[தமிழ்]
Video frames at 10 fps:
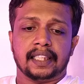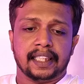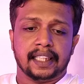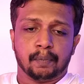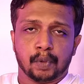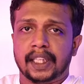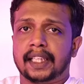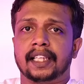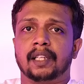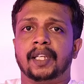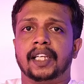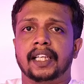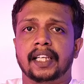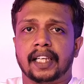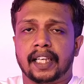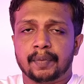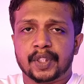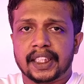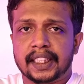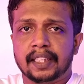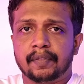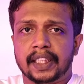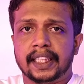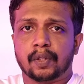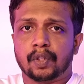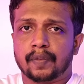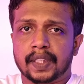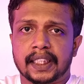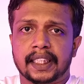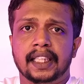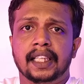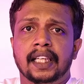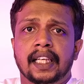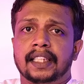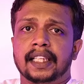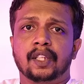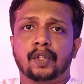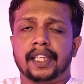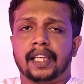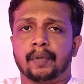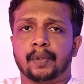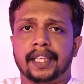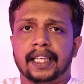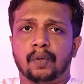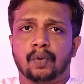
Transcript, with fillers: இதை முதற்கட்டமாக ஆய்வு செய்து வெளியே கொண்டு வந்தது தென்கொரியாவினுடைய